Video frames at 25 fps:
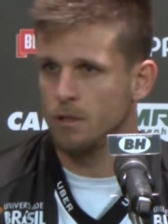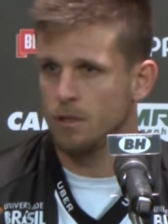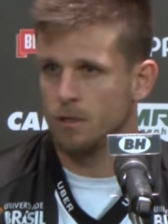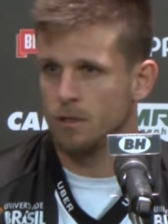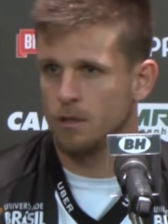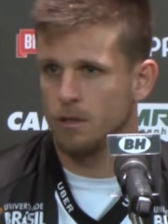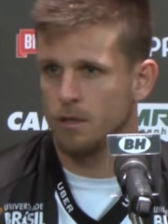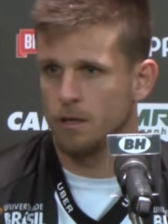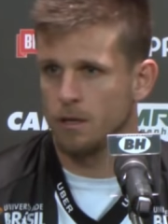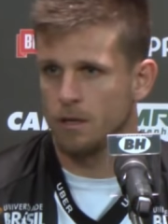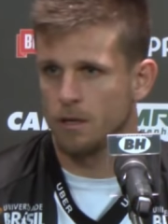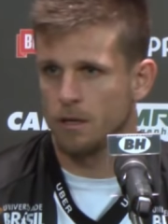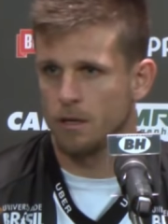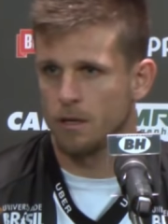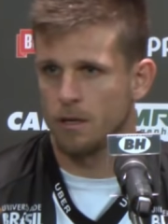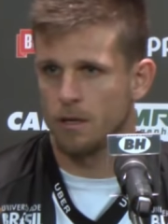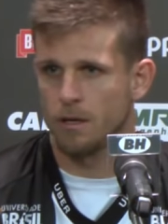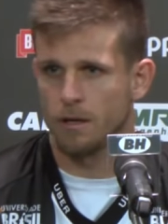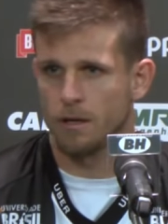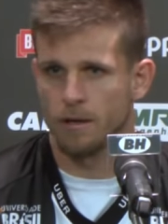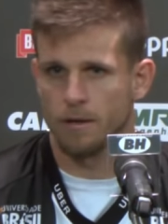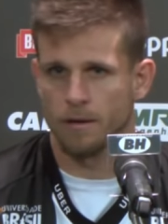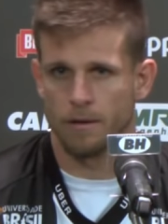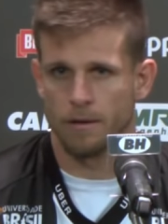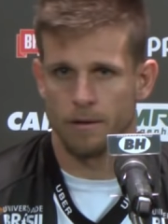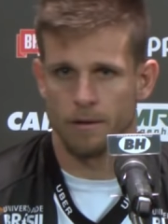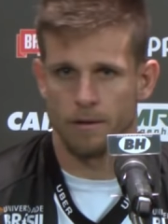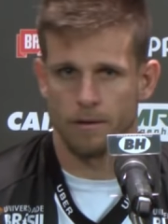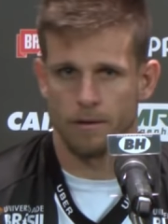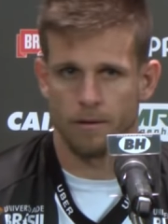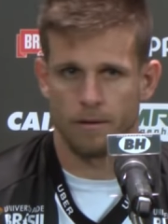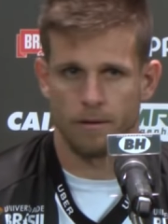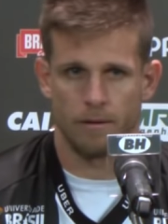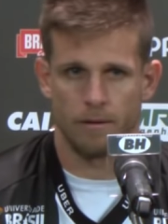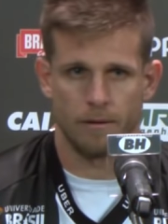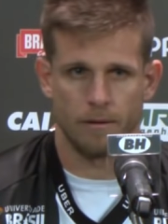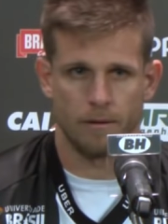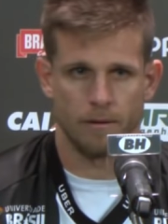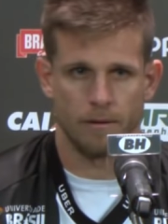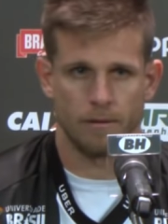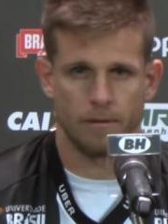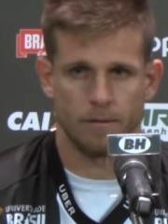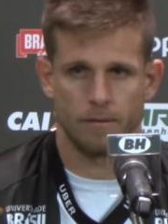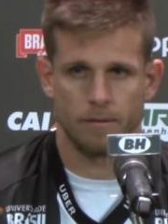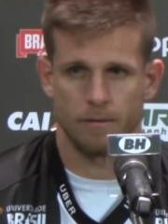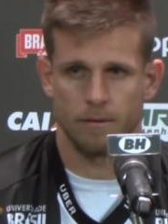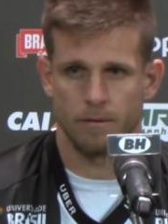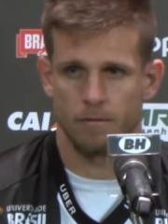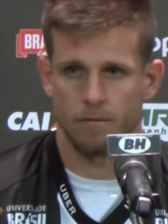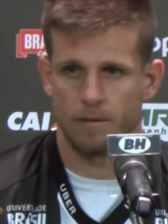É,
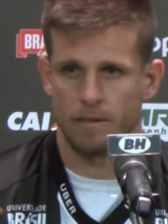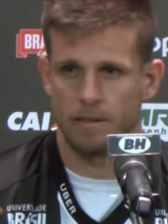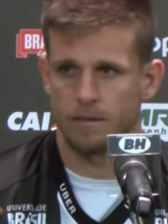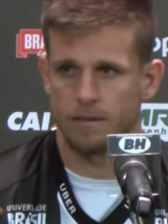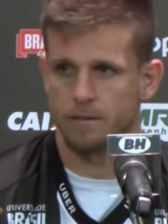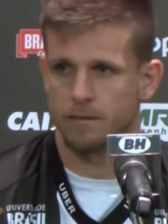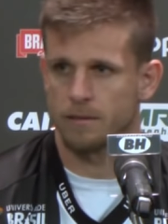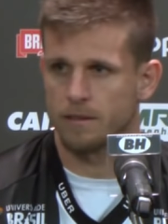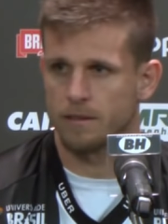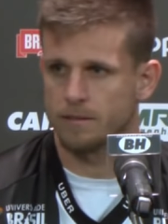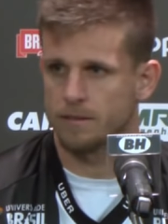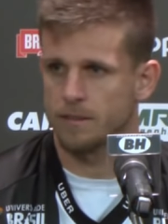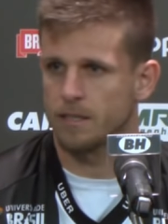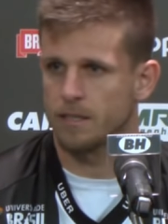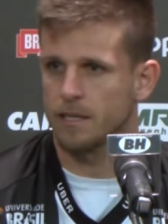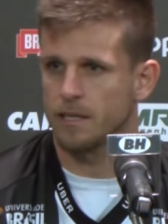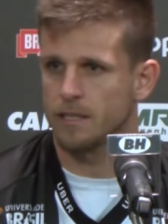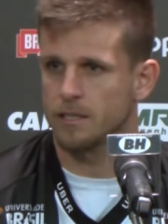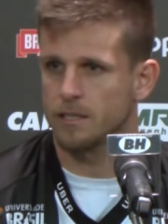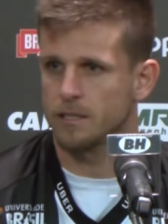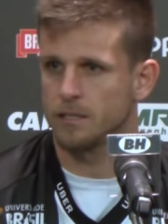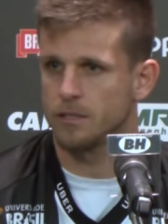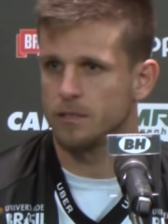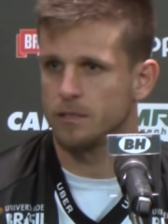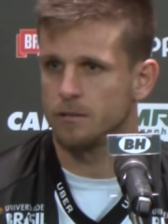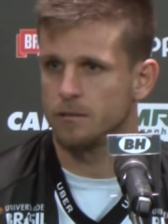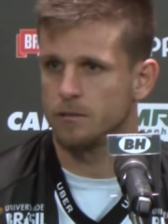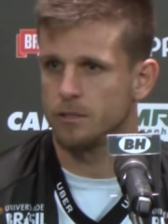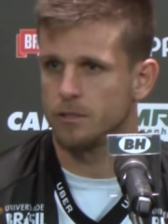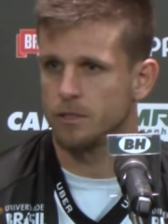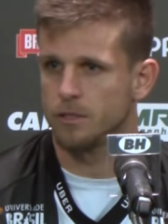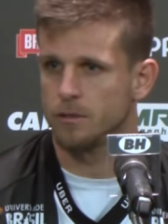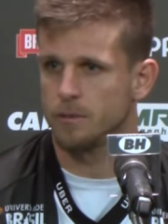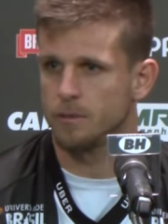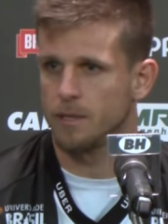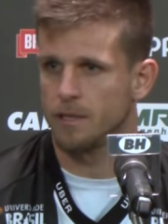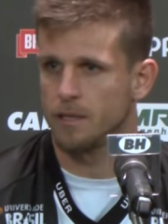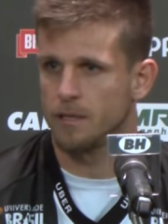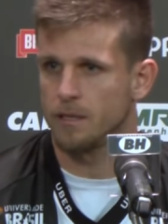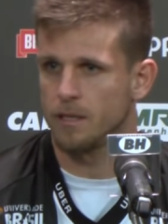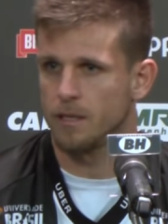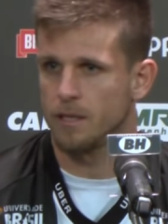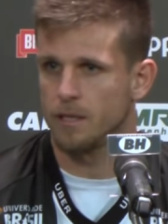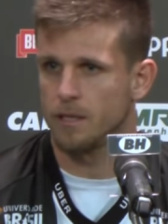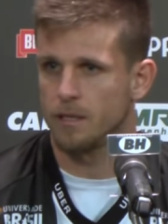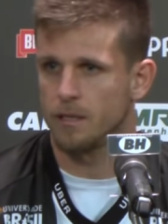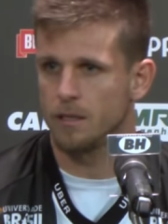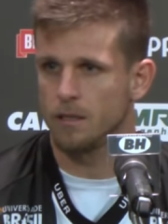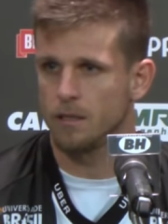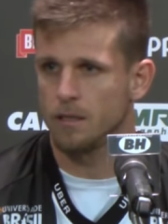vai estar tá se encaixando o time ainda
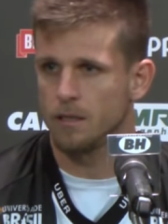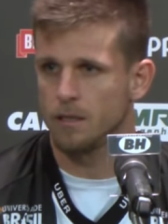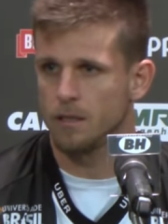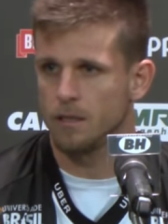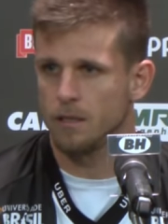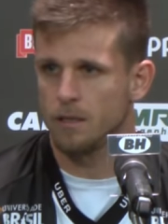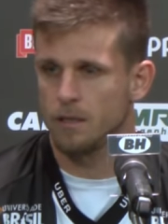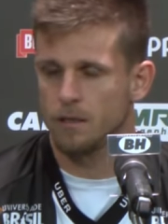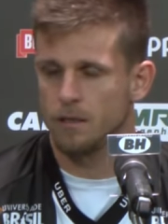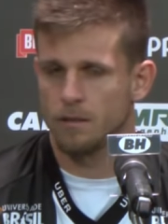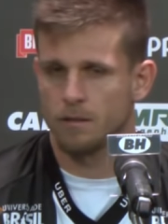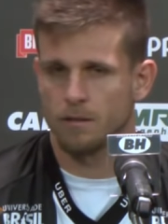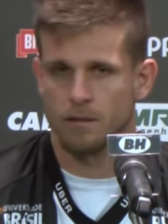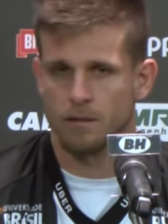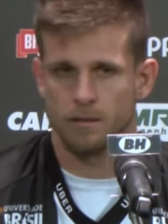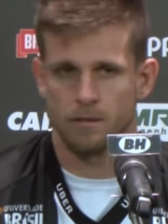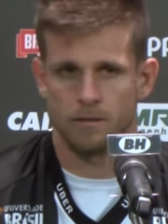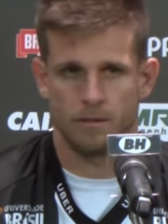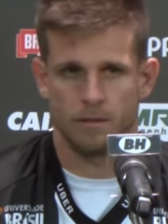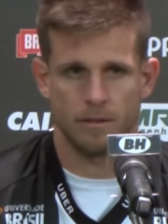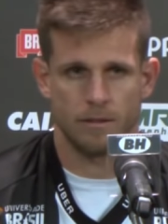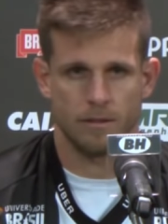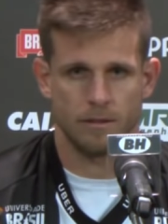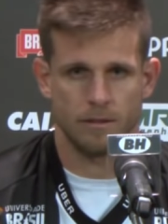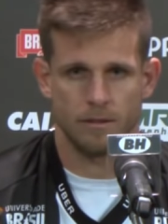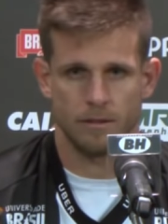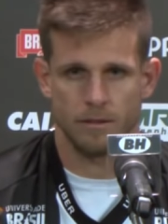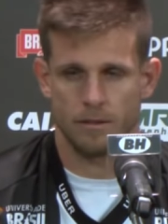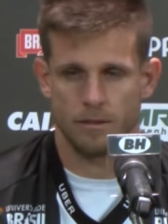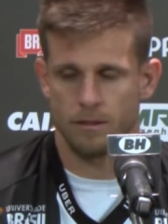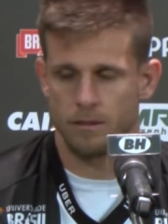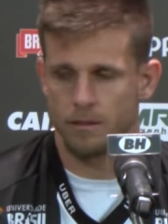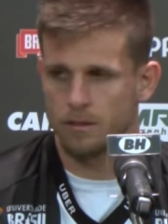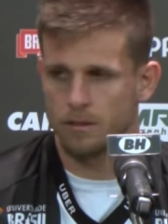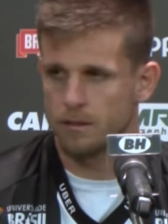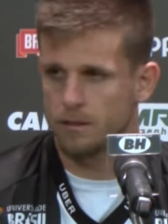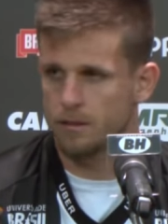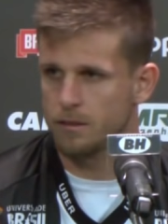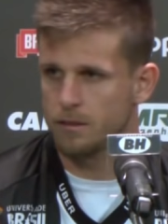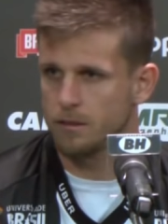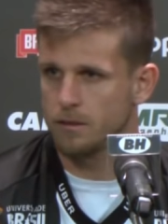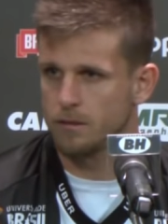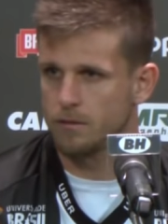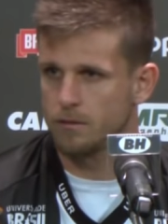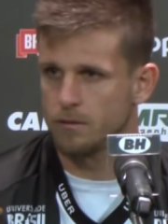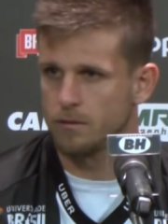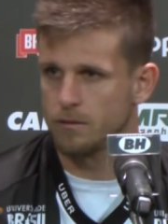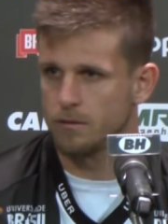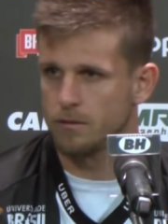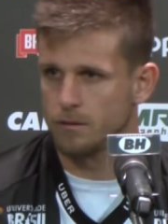aí. Tenho certeza
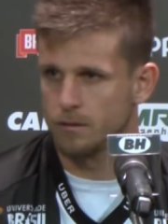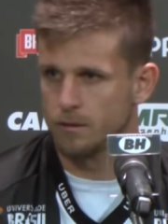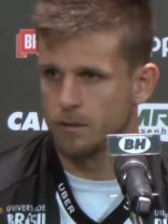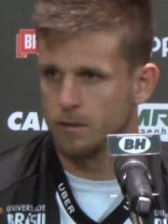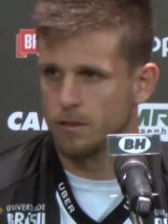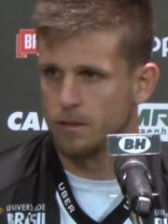que